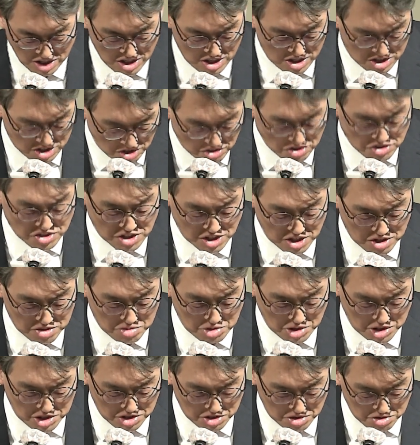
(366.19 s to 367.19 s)

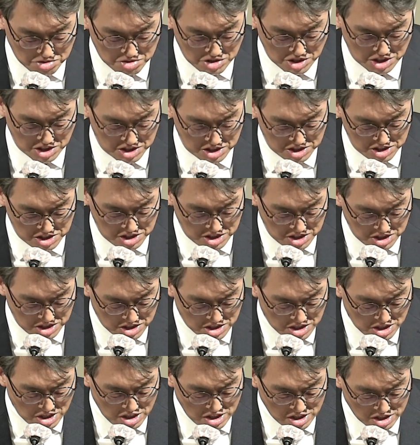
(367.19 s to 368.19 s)
형상과 영광이니,
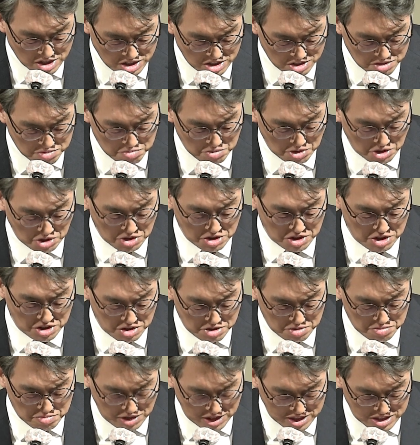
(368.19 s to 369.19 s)
그 머리를
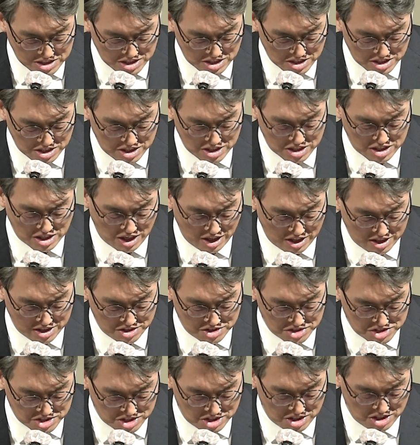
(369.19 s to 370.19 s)
마땅히
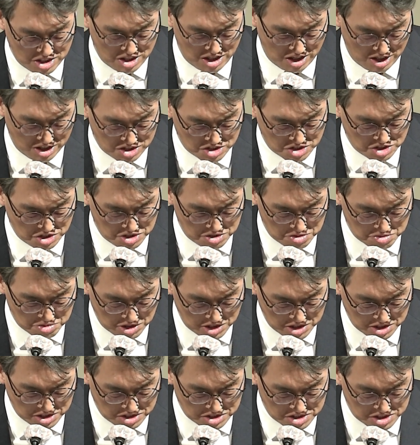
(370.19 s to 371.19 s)
가려지
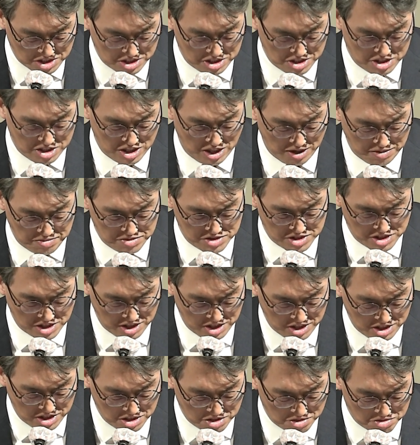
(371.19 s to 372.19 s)
않거니와 여자는
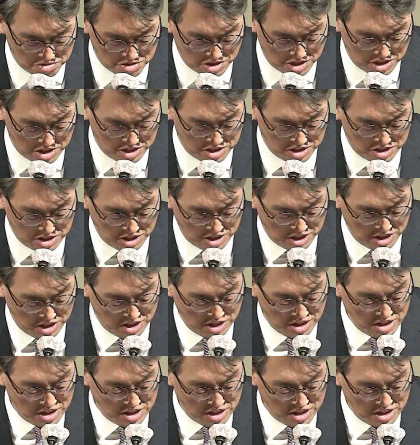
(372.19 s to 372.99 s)
남자의 영광이니라.